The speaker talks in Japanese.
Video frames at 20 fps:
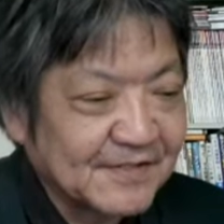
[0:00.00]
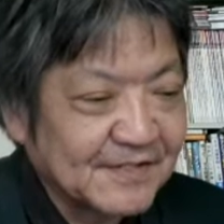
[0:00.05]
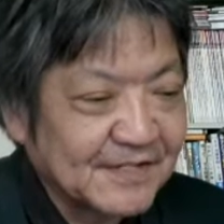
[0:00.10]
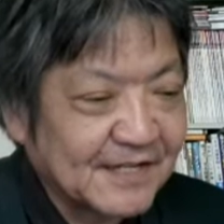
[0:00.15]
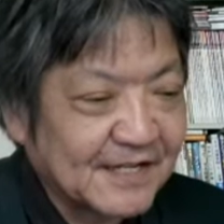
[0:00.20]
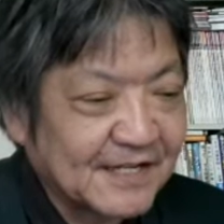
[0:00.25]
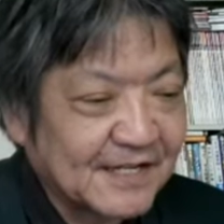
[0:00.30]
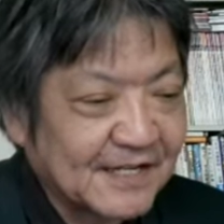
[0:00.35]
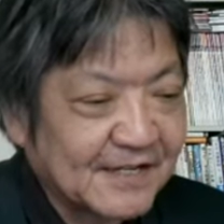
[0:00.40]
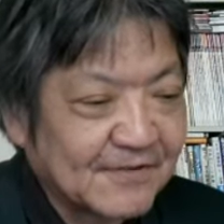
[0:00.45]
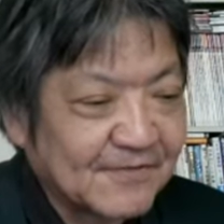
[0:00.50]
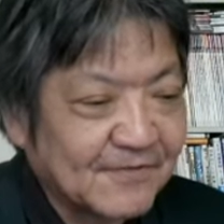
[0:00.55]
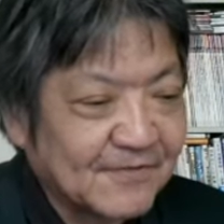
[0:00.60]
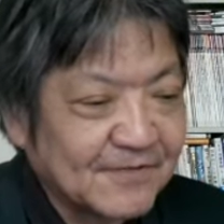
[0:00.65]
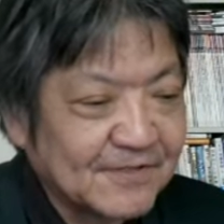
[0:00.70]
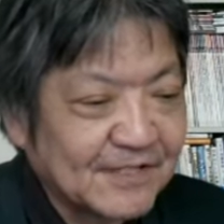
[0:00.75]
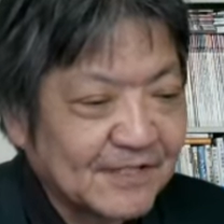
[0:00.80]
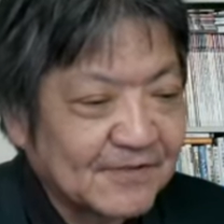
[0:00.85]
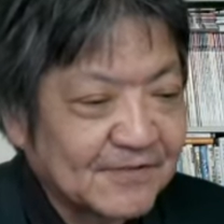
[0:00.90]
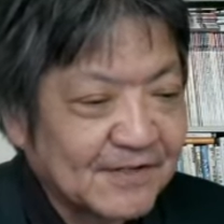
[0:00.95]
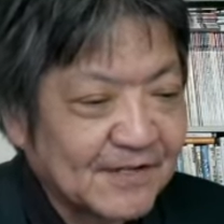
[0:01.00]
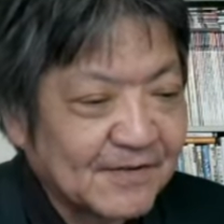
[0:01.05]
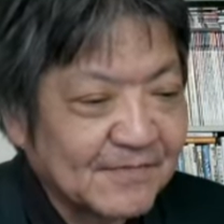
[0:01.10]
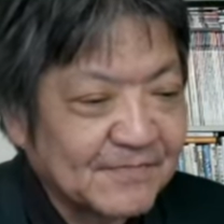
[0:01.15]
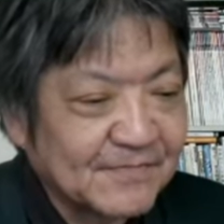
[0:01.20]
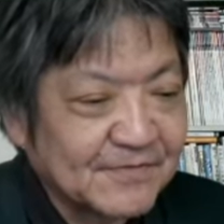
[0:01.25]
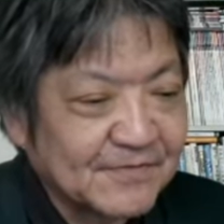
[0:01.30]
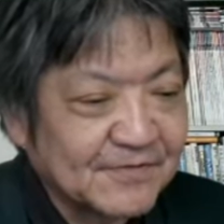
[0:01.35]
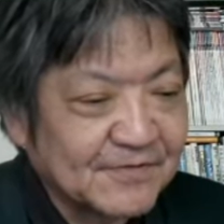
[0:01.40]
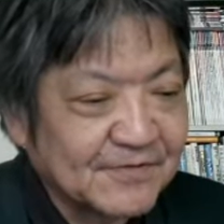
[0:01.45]
だが、こうした
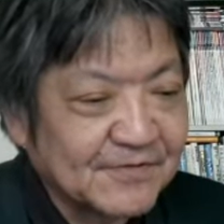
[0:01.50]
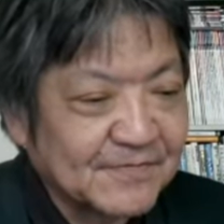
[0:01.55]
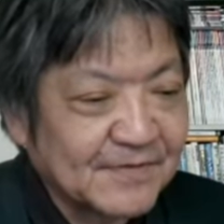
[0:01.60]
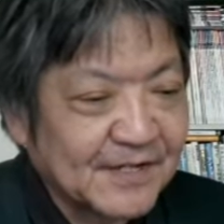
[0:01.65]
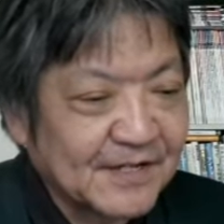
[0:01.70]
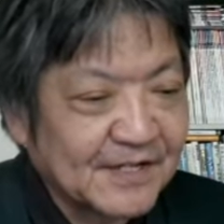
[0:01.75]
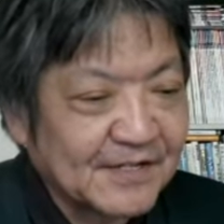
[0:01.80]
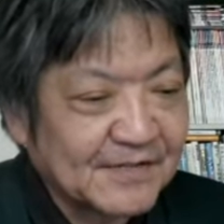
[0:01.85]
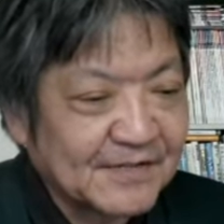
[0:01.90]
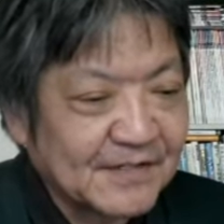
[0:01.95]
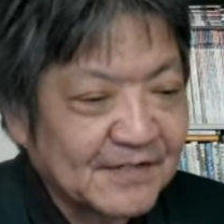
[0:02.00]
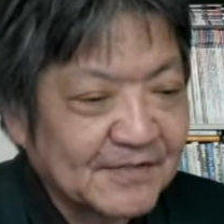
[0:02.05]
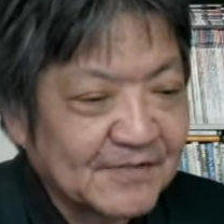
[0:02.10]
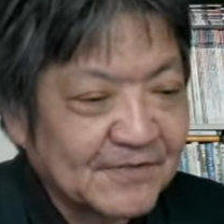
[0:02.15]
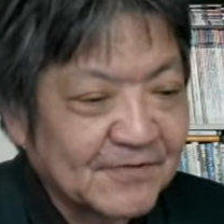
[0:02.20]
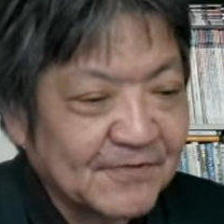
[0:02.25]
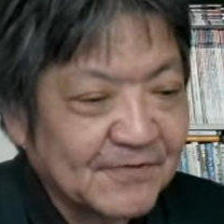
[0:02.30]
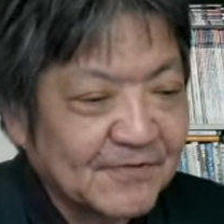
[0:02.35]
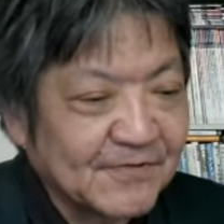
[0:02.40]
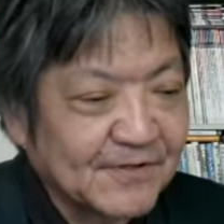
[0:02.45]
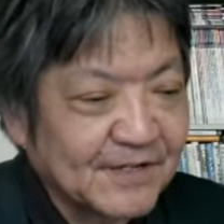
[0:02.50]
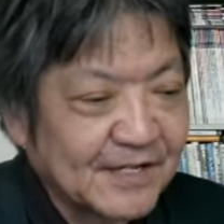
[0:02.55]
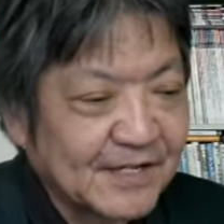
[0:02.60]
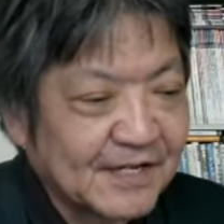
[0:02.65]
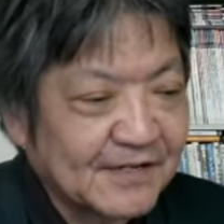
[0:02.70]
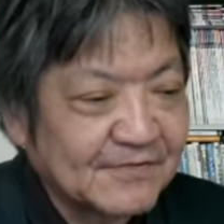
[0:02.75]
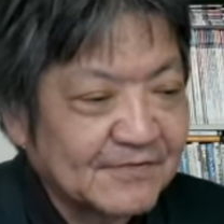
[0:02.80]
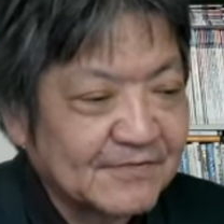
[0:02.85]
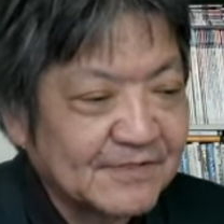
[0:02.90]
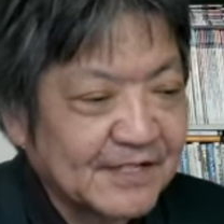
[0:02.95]
トランプの振る舞いにはどうや
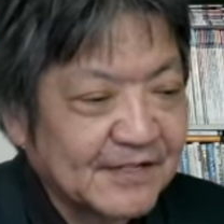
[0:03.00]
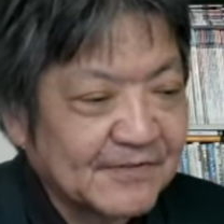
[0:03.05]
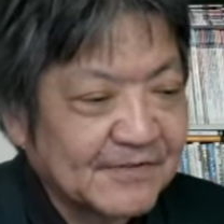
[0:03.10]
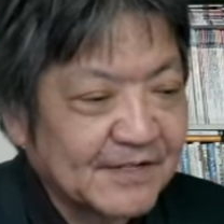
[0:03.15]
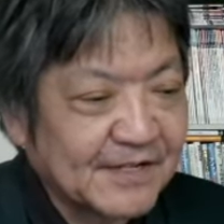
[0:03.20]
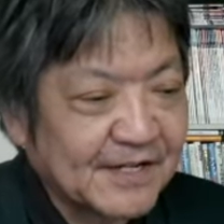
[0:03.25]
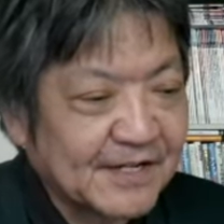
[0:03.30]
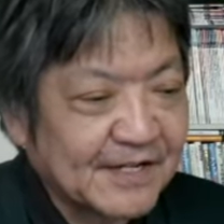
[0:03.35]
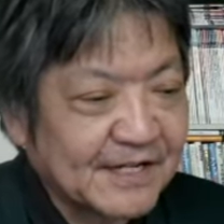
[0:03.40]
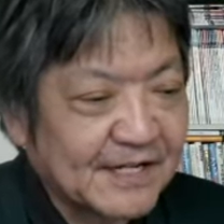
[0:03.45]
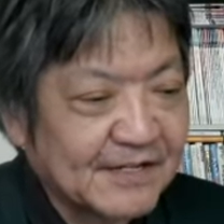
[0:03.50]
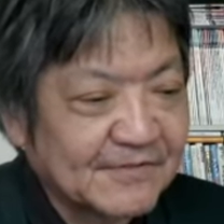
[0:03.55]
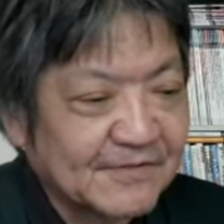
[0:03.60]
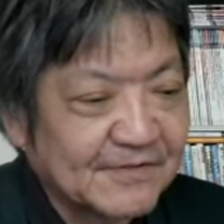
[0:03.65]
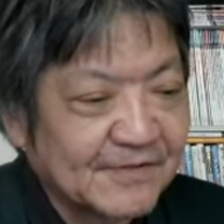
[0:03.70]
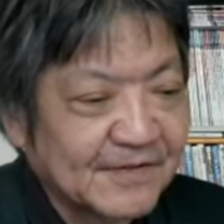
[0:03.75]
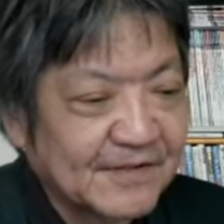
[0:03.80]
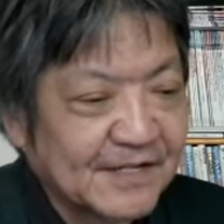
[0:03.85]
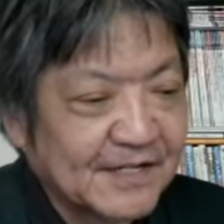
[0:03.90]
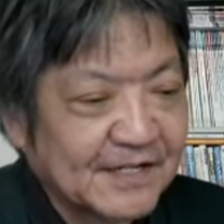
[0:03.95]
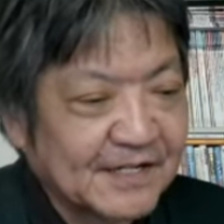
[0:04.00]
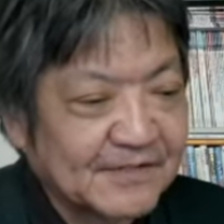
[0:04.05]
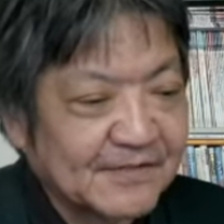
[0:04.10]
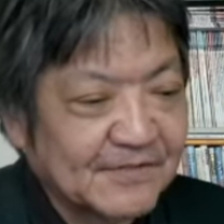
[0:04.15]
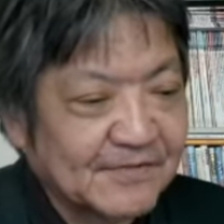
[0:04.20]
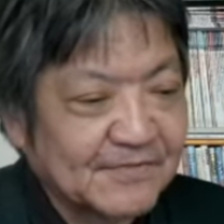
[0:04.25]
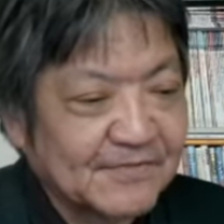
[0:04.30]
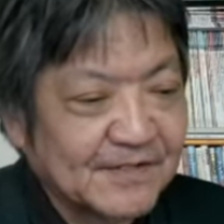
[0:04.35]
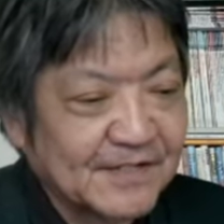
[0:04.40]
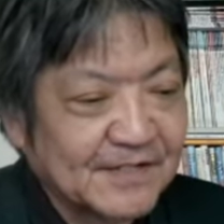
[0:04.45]
ら裏の狙いがあるのではないか
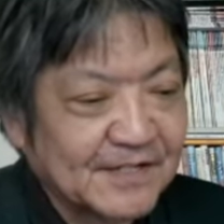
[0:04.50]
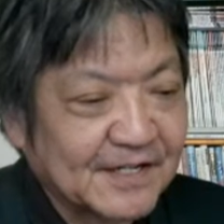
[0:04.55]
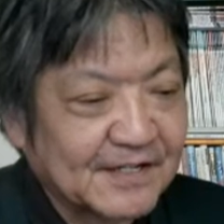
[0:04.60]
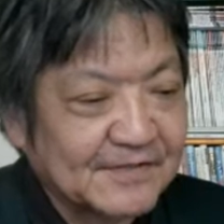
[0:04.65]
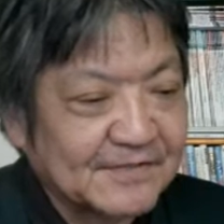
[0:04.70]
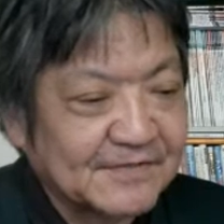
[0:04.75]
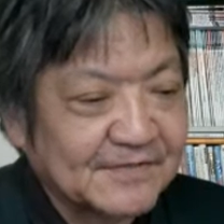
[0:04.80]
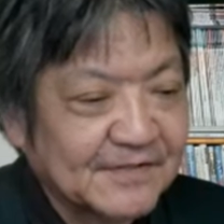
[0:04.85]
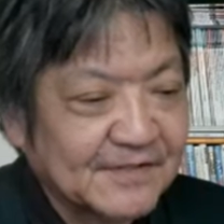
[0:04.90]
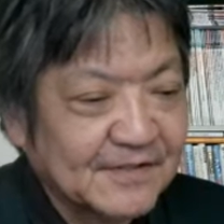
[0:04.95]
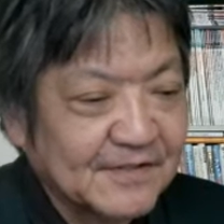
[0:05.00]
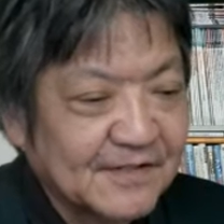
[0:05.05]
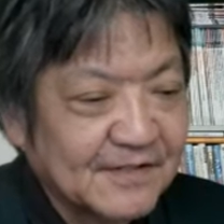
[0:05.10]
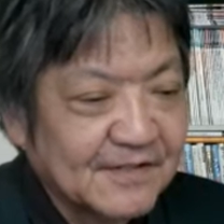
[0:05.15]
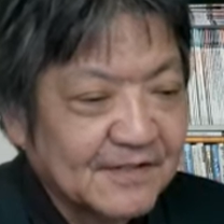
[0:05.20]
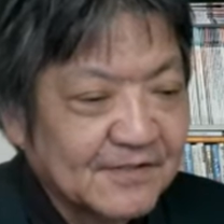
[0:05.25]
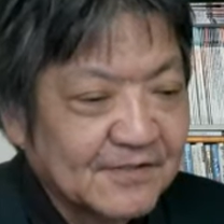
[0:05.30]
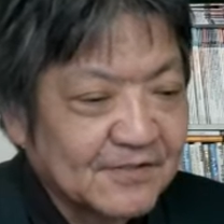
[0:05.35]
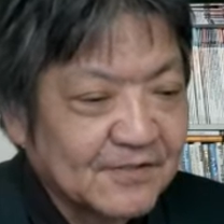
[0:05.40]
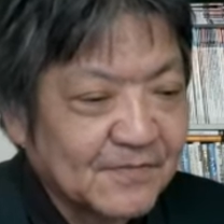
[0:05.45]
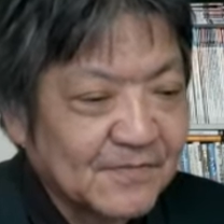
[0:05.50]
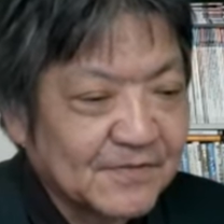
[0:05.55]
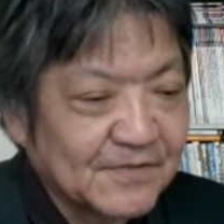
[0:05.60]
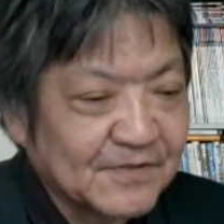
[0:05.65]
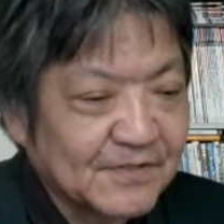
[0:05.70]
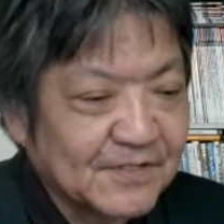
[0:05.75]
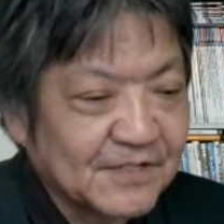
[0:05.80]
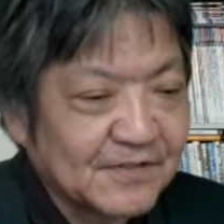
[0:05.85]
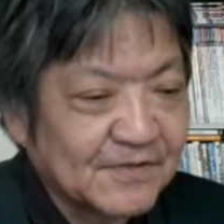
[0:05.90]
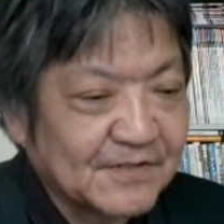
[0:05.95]
との噂がある。富
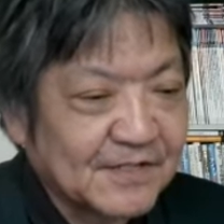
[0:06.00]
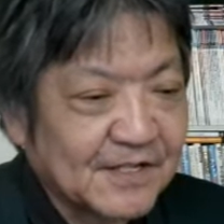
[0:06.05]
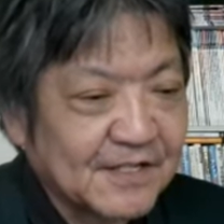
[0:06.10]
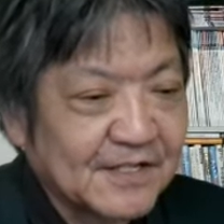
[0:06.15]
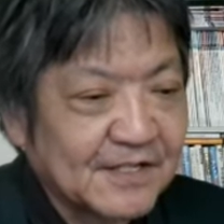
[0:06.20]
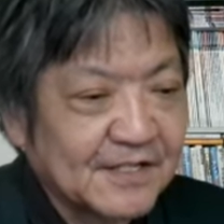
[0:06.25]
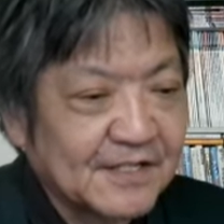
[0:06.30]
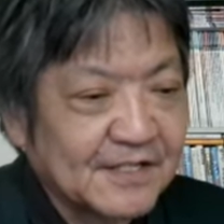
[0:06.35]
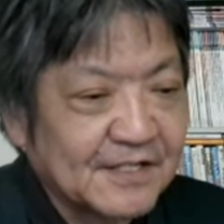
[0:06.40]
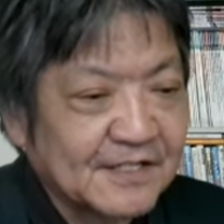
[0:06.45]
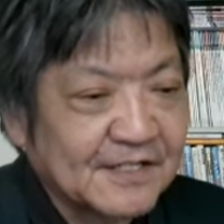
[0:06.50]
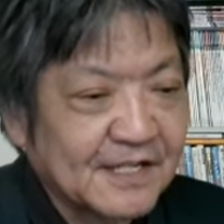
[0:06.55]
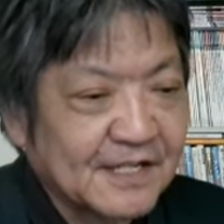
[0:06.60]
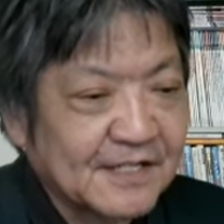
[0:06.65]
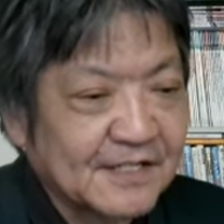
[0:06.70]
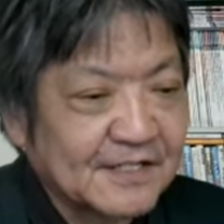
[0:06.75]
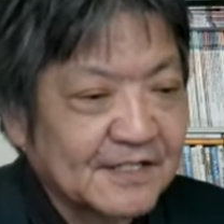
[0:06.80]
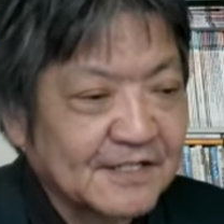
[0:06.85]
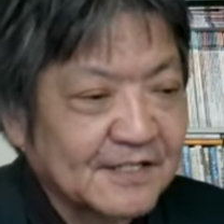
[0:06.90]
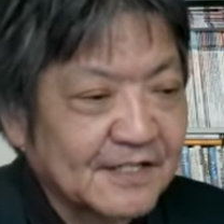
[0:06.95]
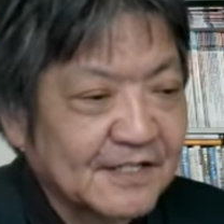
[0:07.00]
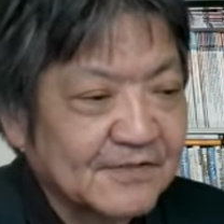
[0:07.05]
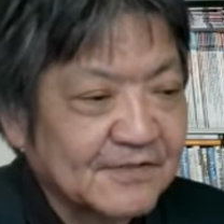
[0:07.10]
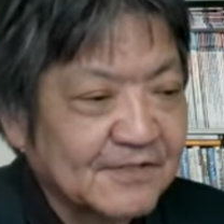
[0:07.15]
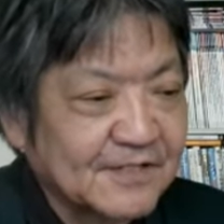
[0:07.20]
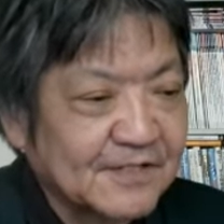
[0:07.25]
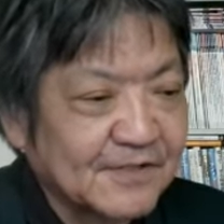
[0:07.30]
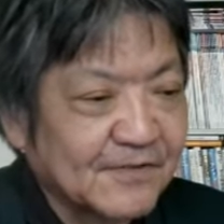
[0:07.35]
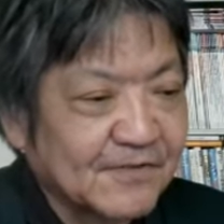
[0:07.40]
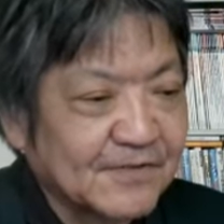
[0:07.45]
と地位を手にした人間が
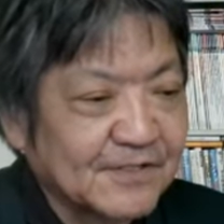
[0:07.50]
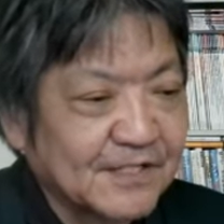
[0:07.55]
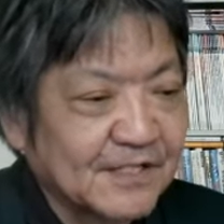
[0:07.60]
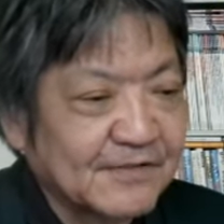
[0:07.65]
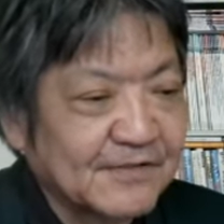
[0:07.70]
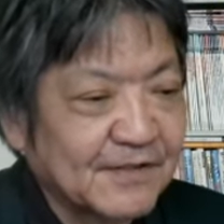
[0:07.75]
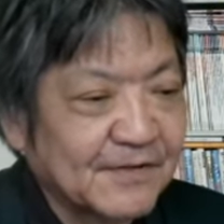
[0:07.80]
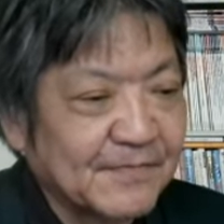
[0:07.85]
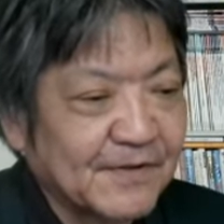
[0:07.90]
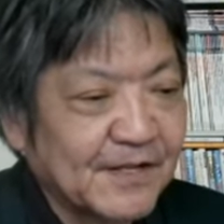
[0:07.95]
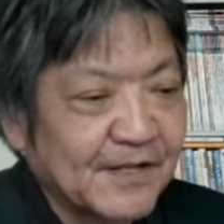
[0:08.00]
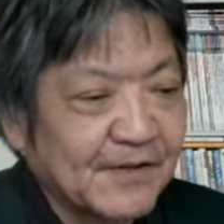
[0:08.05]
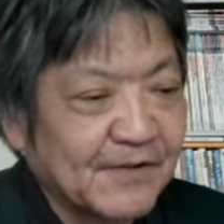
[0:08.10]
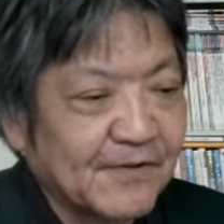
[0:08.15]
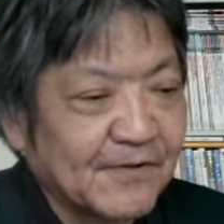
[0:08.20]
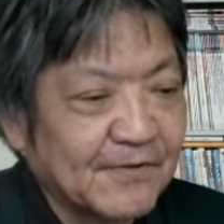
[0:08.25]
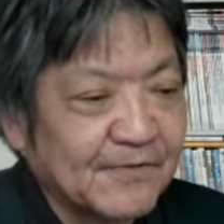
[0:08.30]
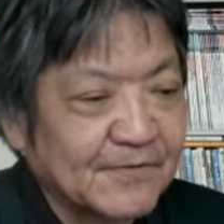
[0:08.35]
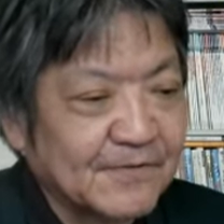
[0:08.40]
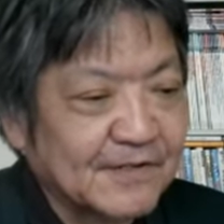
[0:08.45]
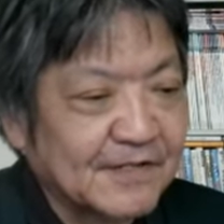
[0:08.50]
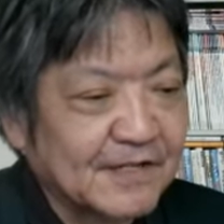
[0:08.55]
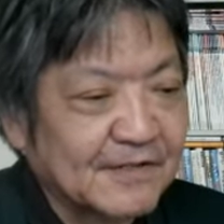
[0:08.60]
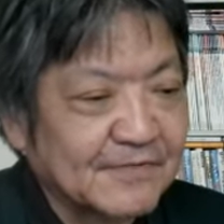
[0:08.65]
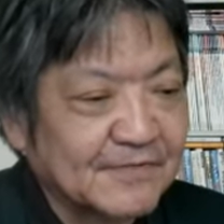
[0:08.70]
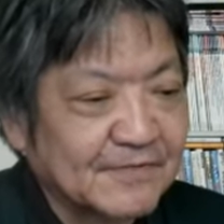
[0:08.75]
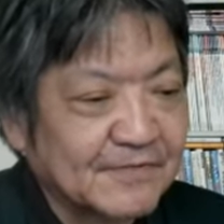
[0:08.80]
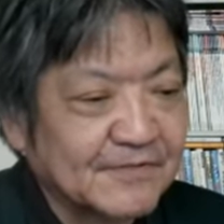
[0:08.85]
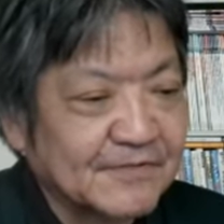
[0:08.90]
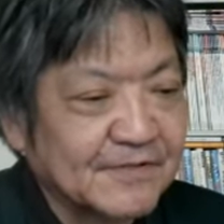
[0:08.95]
次に欲しがるのは名誉の獲
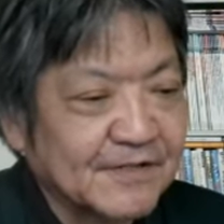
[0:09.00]
得。